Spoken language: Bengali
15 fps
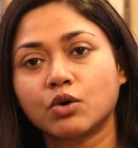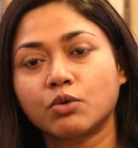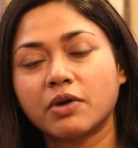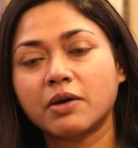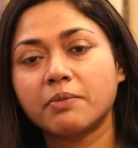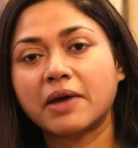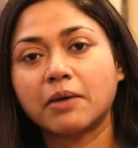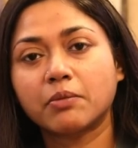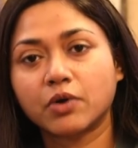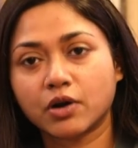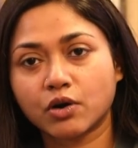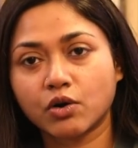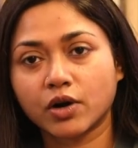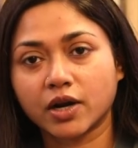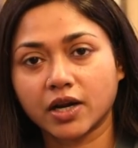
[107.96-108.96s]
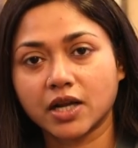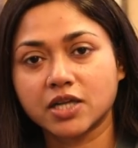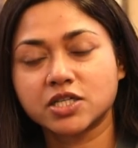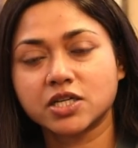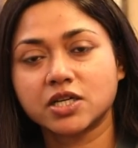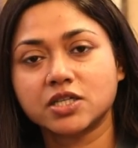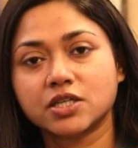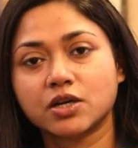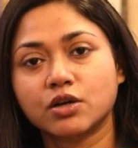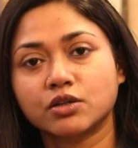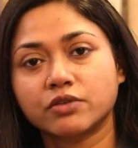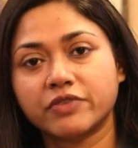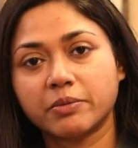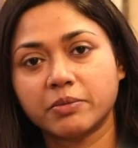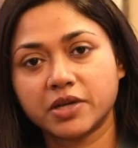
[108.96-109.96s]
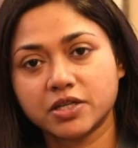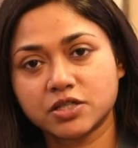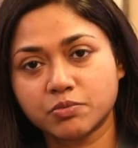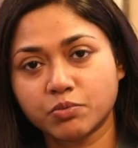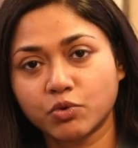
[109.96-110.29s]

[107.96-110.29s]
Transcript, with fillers: উভয় ব্যবহার করে না সে নিজেকে হয়তো ফেমিনিস্ট